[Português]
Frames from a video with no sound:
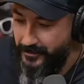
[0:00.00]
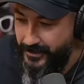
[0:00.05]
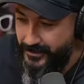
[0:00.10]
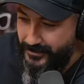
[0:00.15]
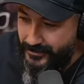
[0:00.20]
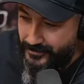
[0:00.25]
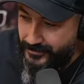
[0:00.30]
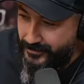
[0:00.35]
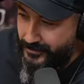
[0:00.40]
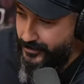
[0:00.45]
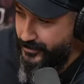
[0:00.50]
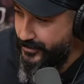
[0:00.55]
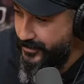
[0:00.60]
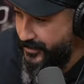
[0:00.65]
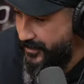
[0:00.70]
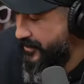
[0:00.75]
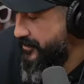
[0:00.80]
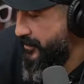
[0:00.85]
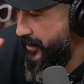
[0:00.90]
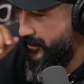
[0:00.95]
não, mano, não, não usa
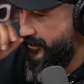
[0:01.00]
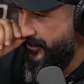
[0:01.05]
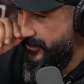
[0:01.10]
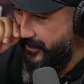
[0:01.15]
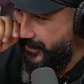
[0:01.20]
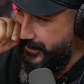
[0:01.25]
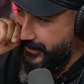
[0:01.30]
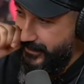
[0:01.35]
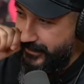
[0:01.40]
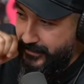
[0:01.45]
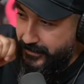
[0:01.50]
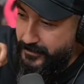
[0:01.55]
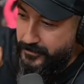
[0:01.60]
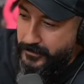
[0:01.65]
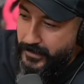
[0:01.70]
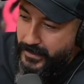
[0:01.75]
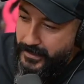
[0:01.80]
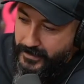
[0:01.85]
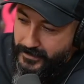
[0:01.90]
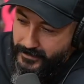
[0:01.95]
esses bagulhos, tá ligado?
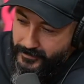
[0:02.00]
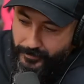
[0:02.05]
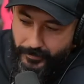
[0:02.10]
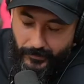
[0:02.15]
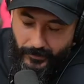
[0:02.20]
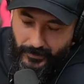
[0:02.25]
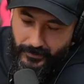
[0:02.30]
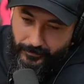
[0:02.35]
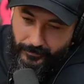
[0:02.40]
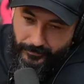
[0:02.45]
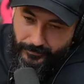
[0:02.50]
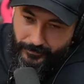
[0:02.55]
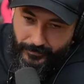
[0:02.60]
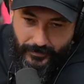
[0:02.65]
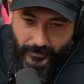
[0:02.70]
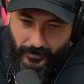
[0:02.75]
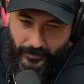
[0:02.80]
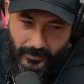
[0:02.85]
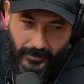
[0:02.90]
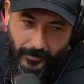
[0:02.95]
Mas ele, porra, ele
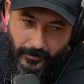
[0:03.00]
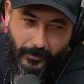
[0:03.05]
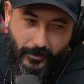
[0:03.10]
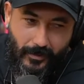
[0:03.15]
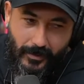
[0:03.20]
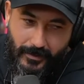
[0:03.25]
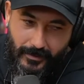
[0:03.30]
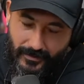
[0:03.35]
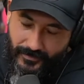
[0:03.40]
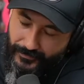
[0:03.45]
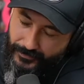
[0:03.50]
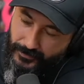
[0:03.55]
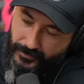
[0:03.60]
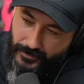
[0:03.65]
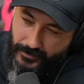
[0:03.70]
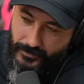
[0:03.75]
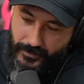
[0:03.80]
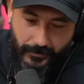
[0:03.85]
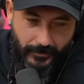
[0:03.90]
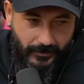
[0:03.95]
pisou na bola e se
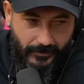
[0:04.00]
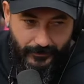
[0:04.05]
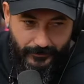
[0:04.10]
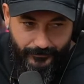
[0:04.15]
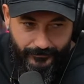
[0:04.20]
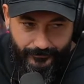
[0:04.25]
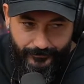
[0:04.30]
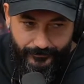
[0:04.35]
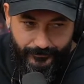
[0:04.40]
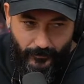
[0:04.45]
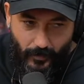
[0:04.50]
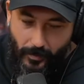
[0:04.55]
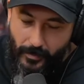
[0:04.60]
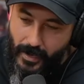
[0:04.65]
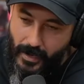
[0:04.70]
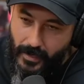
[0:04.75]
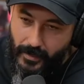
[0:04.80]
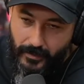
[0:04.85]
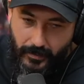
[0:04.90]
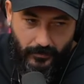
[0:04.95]
fudeu, né, mano? Uma
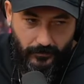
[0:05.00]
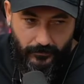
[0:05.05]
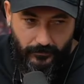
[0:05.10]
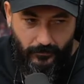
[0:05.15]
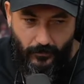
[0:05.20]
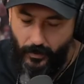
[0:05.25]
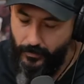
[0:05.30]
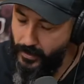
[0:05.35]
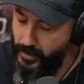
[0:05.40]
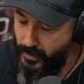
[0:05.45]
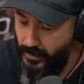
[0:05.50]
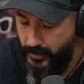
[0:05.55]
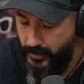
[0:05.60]
merda, merda. Uma